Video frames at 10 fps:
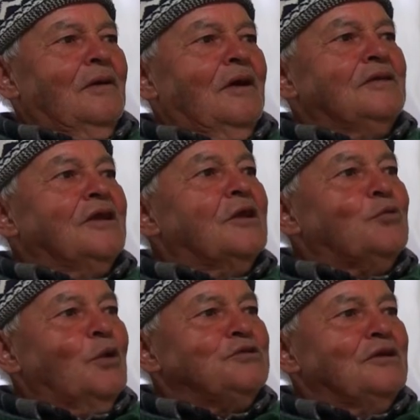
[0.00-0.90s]
E
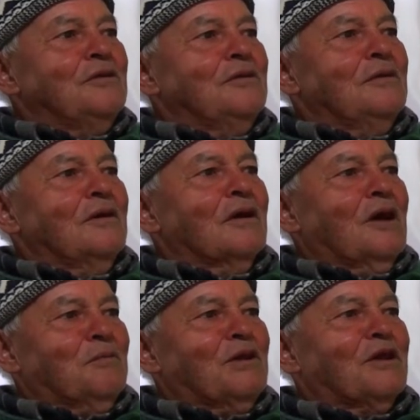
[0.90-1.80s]
nereye döndüm? Almanya'ya mı?
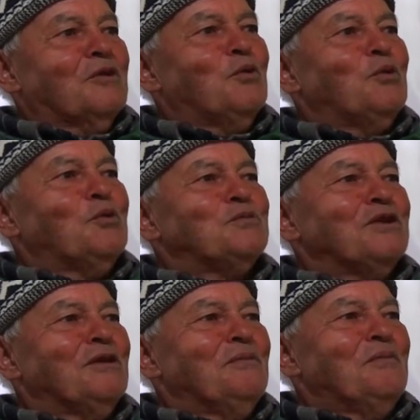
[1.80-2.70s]
Kapalara döndüm
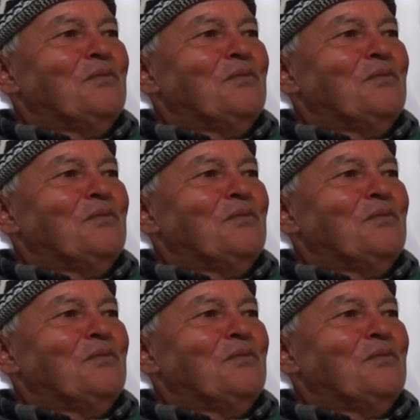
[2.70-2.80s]
canım.